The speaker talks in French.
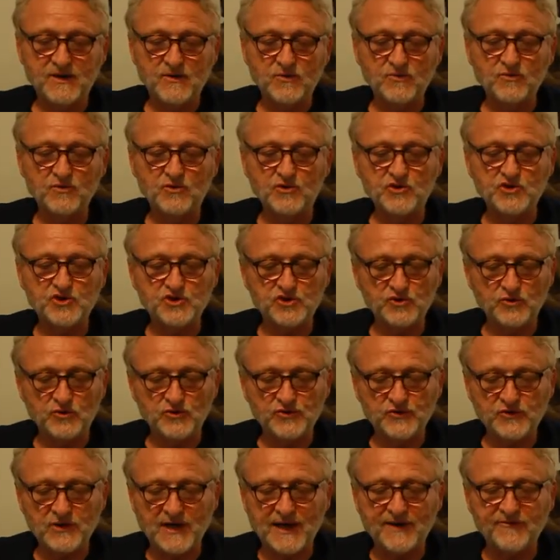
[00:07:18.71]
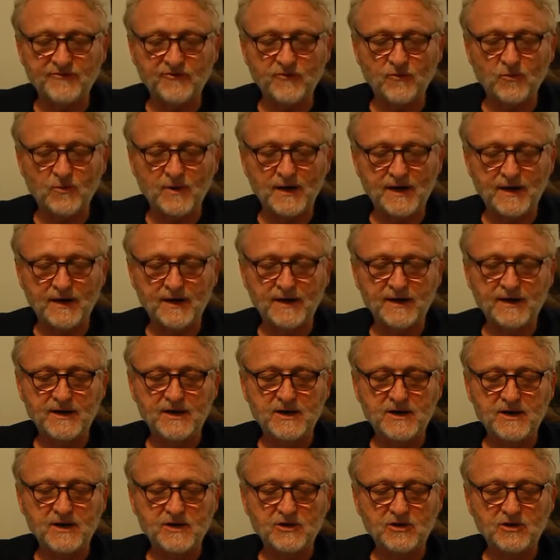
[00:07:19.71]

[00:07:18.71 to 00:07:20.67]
où le chaud sera froid,